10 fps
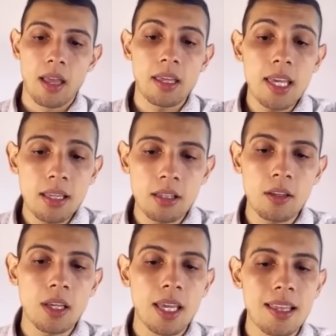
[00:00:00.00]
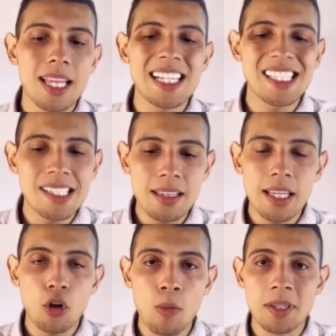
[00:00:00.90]
Y este es del
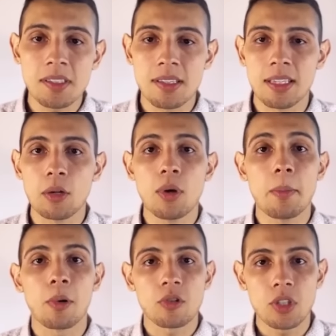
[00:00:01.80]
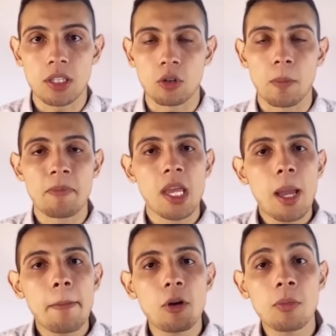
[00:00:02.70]
7,69%.
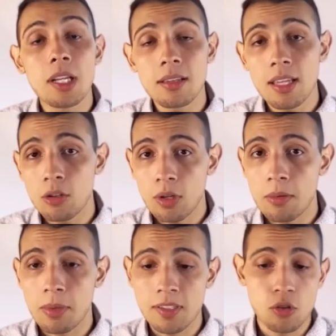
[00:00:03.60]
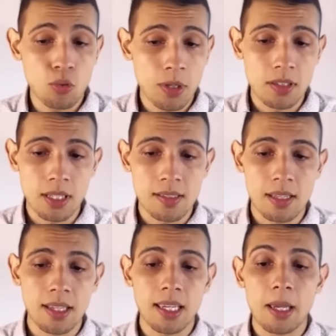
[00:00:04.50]
Pero mire este dato que me parece súper
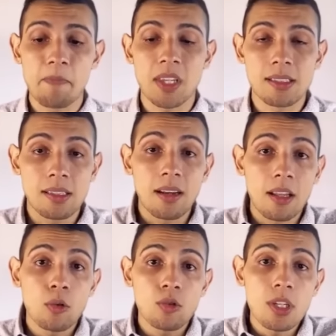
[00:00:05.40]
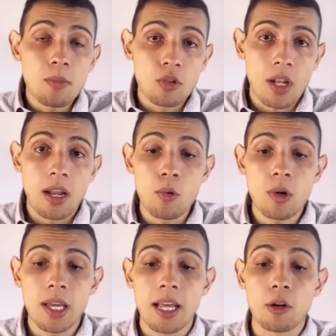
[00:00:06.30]
interesante, que si reducimos la
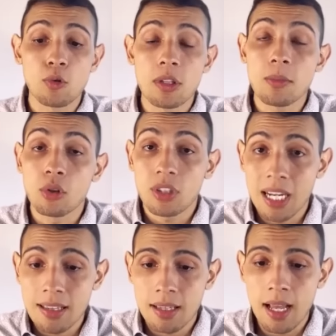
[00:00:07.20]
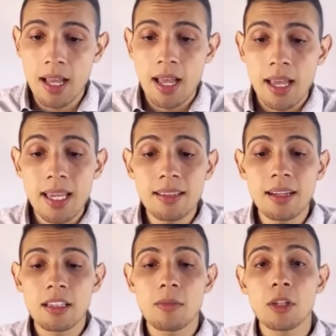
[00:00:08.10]
búsqueda a últimos 30, este
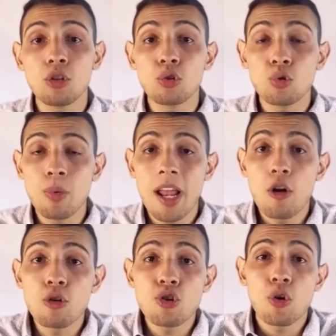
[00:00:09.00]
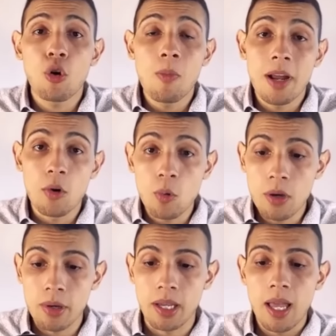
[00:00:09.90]
rendimiento sube al
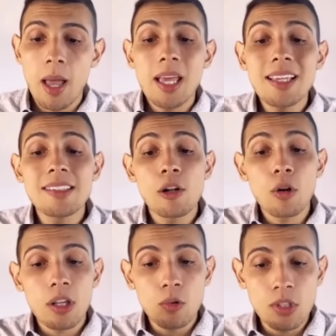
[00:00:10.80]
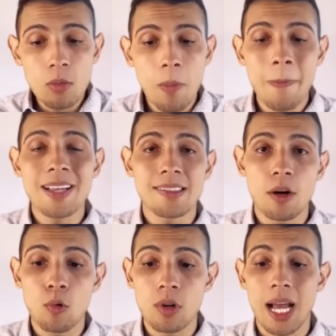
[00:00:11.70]
8,9. Y si lo reducimos más
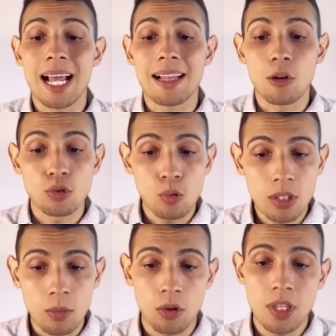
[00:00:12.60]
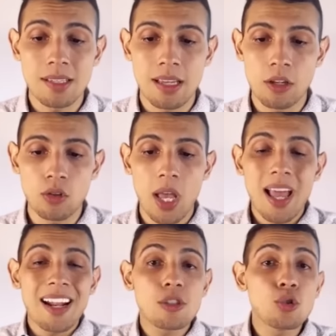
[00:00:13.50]
aún a los últimos 10 años,
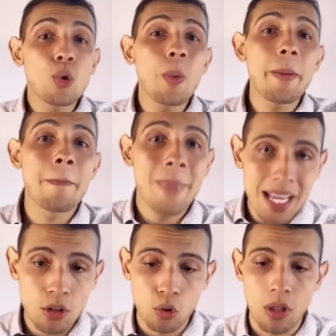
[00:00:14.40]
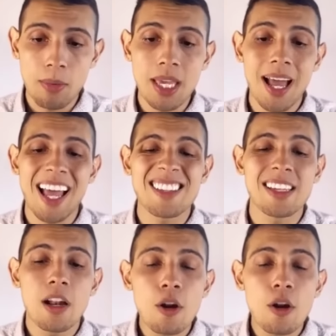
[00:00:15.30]
sube más todavía hacia el